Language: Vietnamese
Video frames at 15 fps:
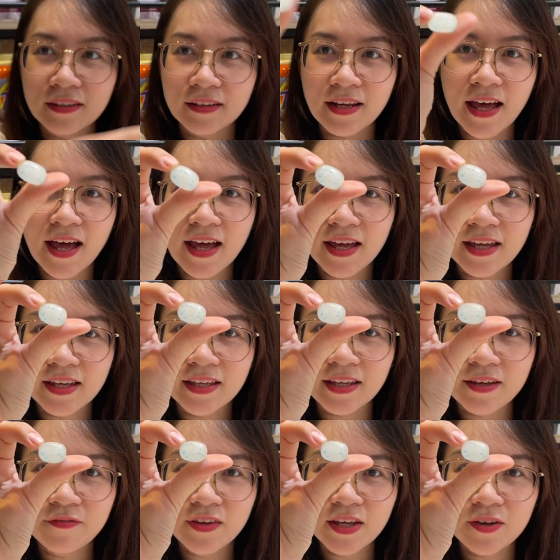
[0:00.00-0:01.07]
đây
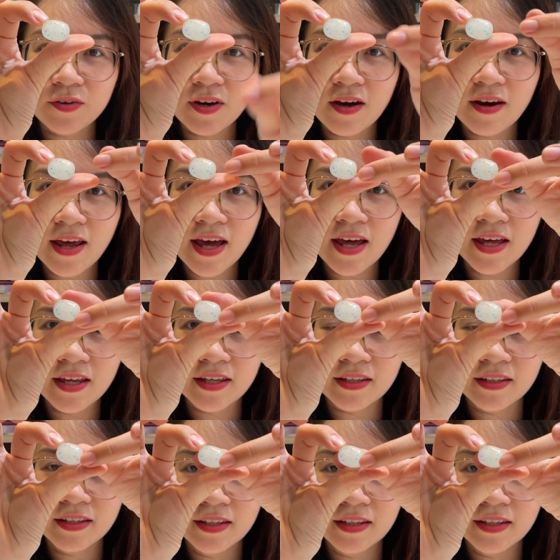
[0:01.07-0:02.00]
cái viên của nó đây